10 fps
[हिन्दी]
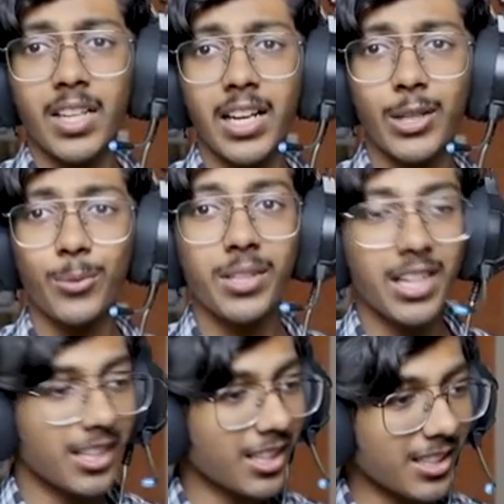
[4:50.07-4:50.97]
एंड वी
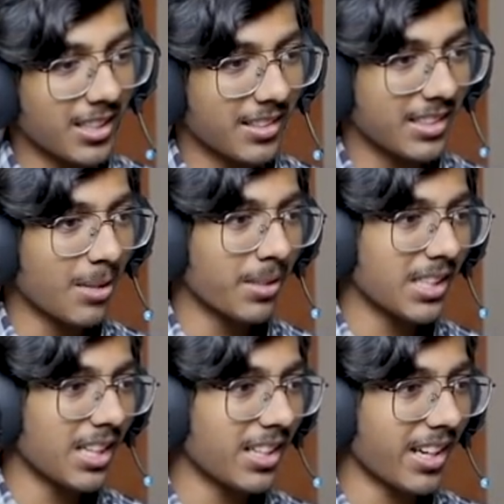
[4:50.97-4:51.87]
आर डन ये
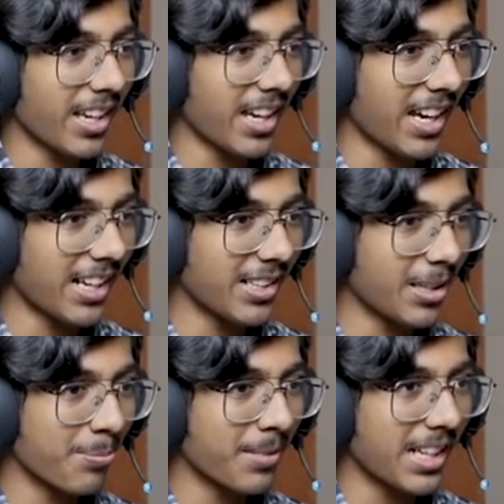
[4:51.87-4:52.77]
बढ़िया लग रहा है एंड
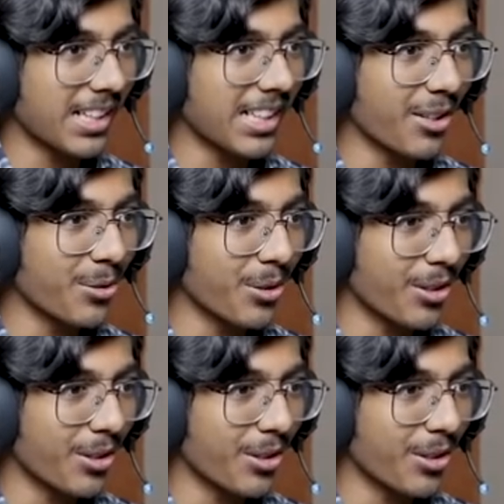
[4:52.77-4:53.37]
अब कनेक्टिंग